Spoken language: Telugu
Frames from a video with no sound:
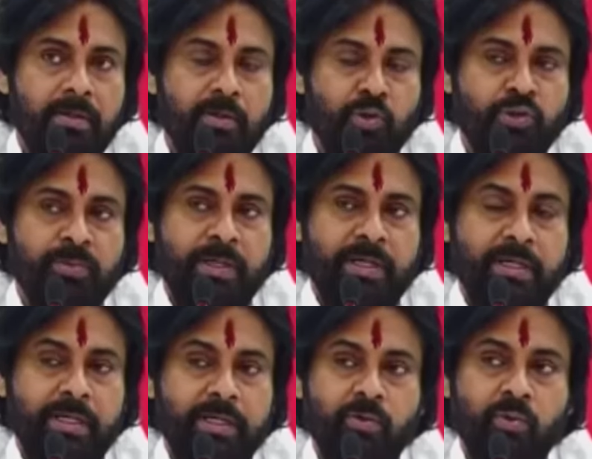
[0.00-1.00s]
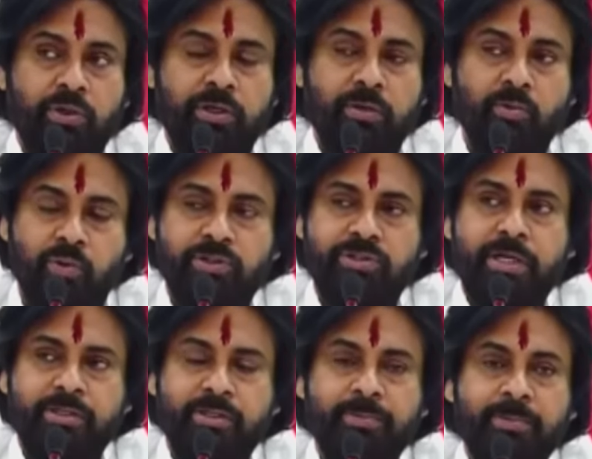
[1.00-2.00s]
ఈరోజు మనకి నూటికి నూరు
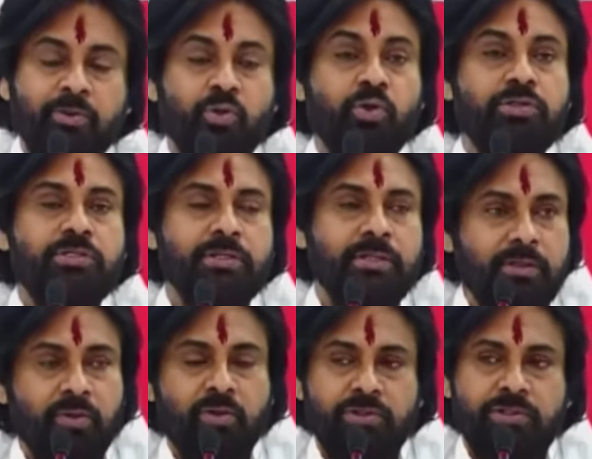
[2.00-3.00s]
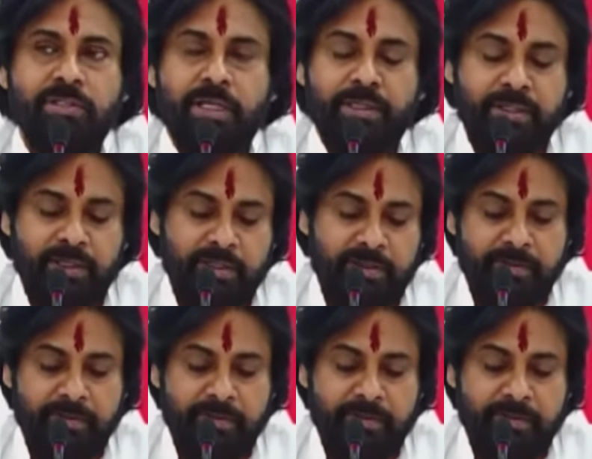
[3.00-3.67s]
శాతం ఎందుకు వచ్చింది ఎందుకు వచ్చింది అంటే